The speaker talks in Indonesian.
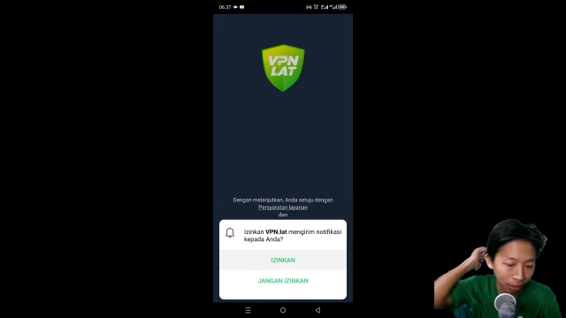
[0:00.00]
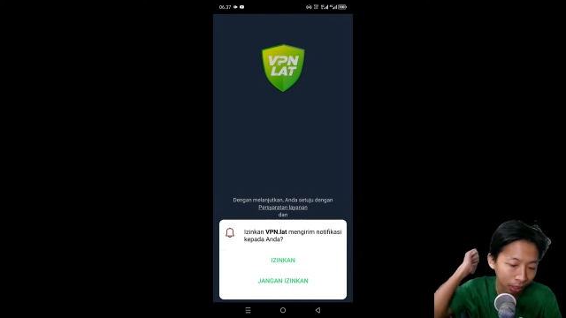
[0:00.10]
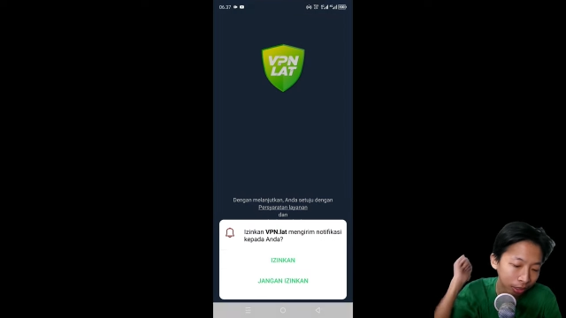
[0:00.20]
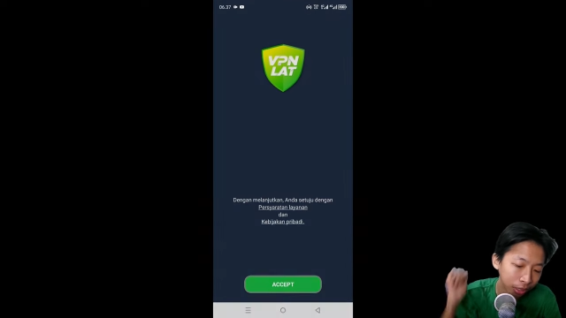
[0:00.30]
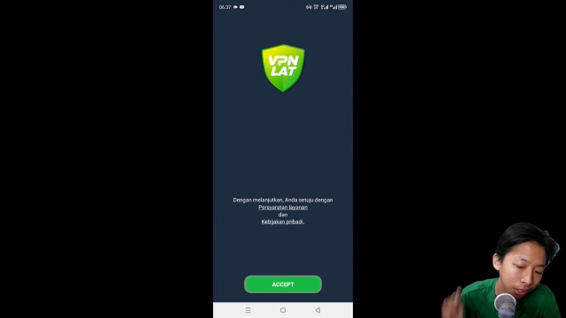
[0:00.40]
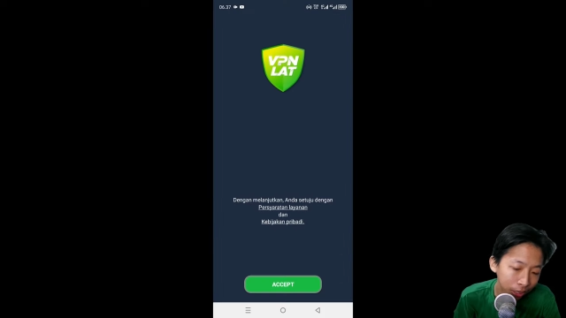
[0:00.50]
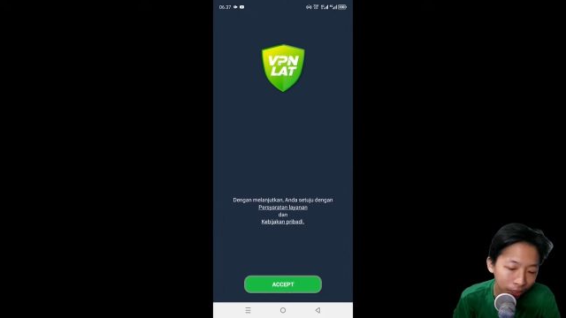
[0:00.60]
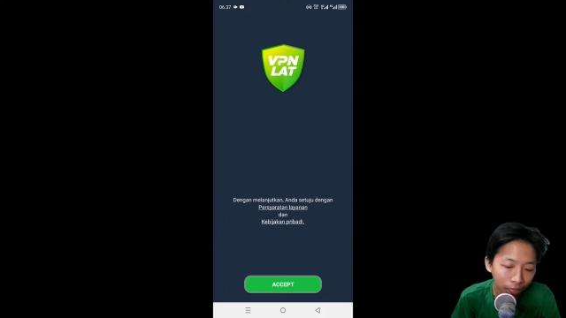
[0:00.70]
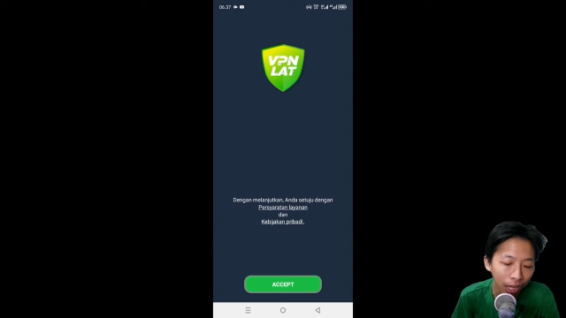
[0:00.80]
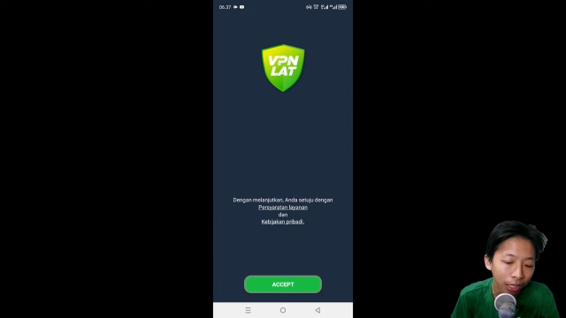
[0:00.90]
Kalian
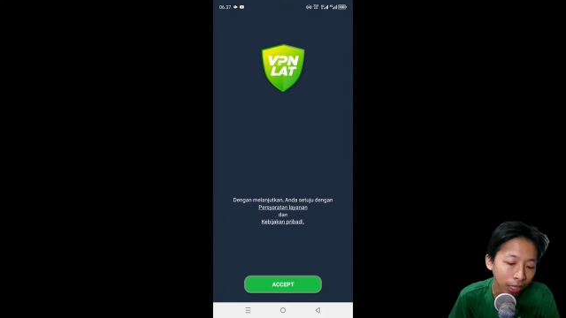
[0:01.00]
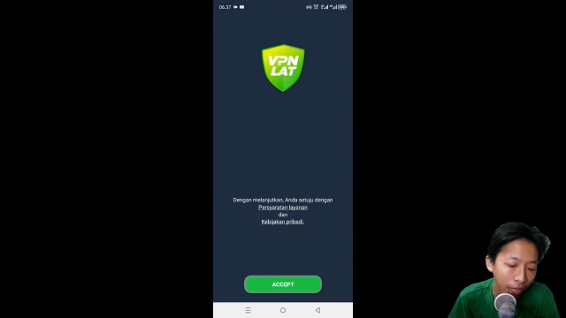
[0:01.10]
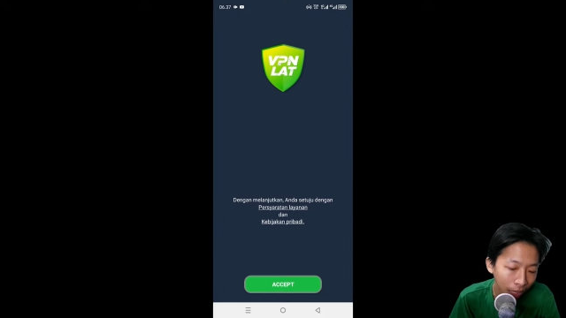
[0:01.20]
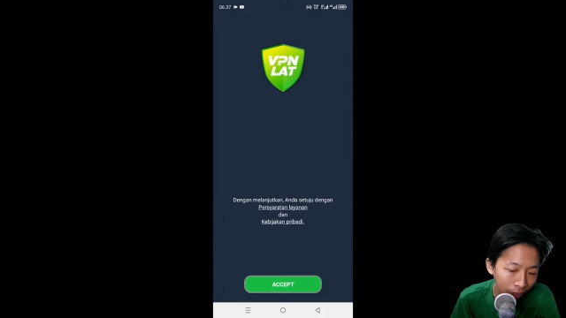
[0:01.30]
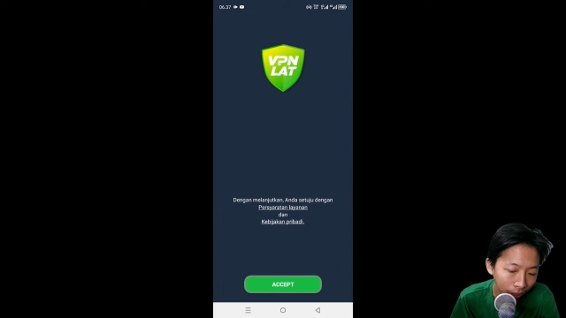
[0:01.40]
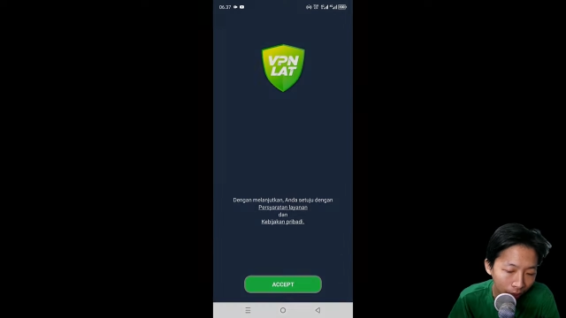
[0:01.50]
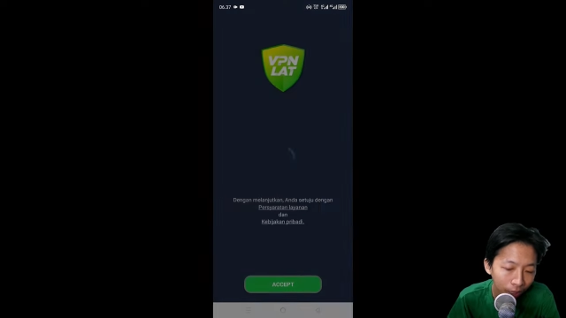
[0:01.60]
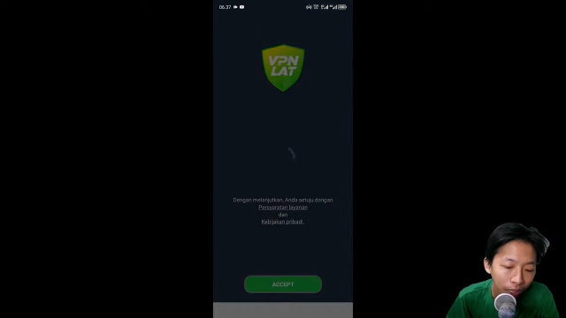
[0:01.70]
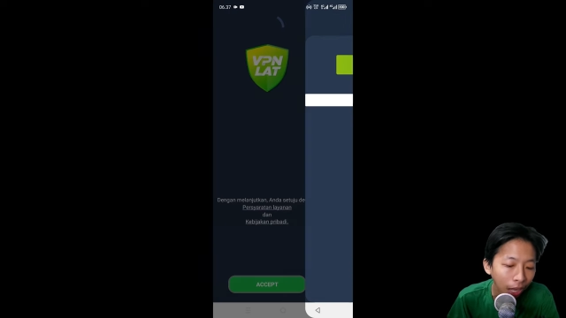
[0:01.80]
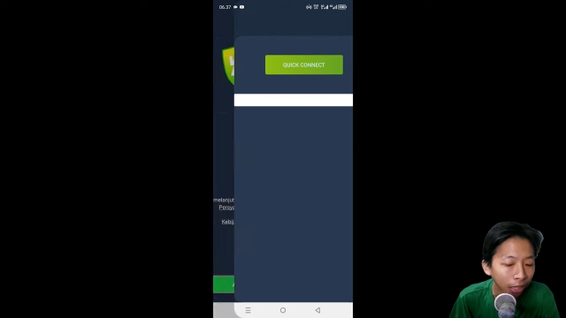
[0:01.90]
izinkan aja lah ya.
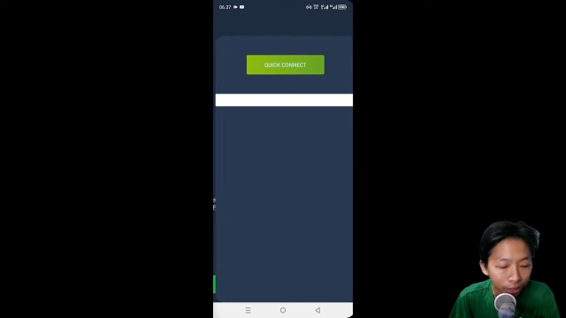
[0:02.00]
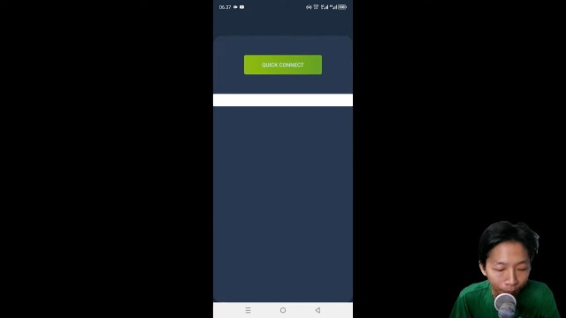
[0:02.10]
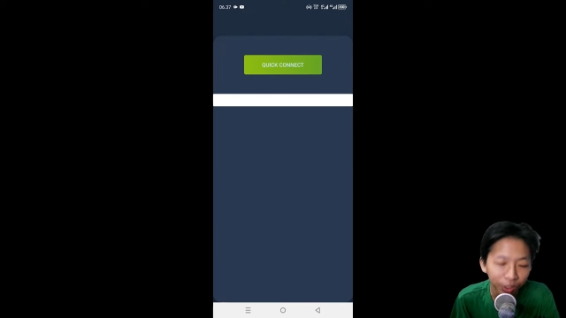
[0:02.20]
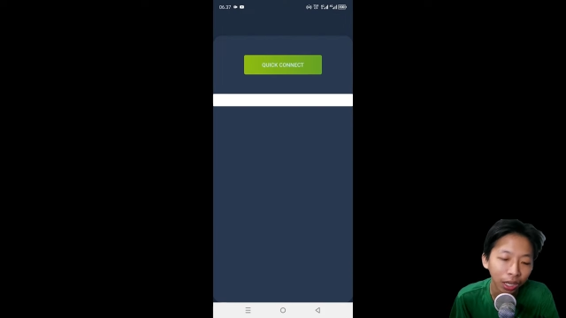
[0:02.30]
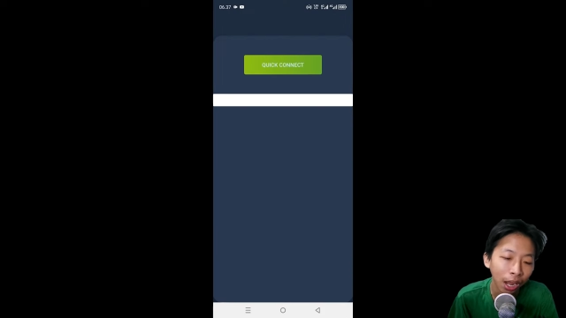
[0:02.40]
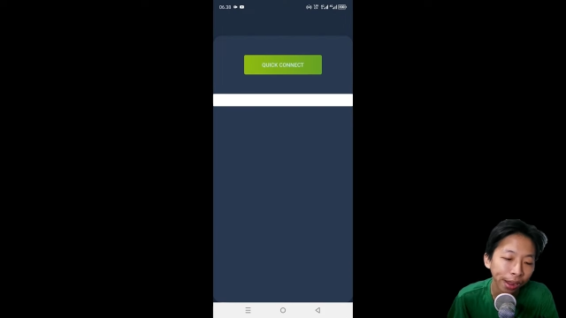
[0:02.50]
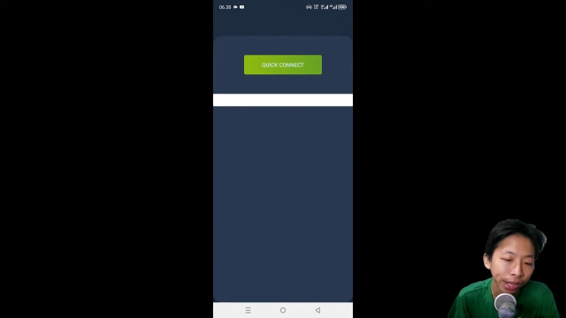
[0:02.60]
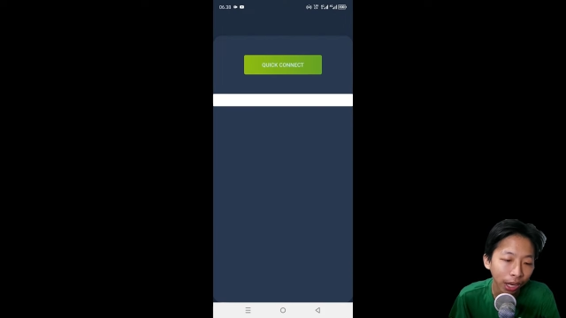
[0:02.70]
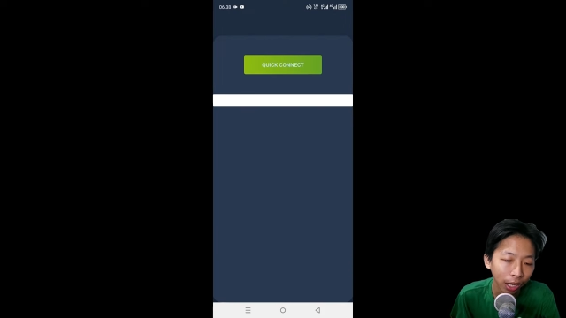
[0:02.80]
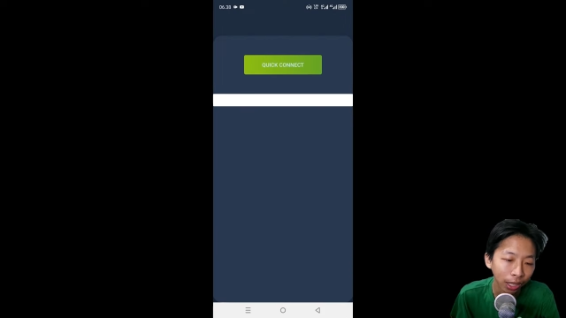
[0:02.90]
Acepin
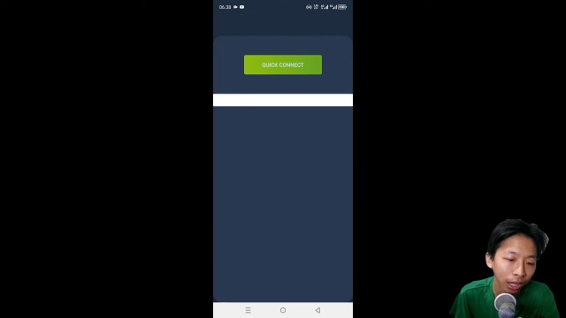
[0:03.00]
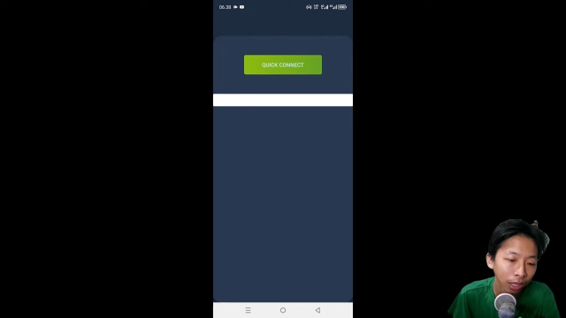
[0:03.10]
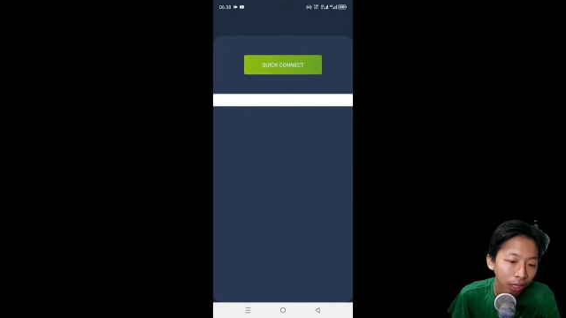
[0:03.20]
aja lah ya.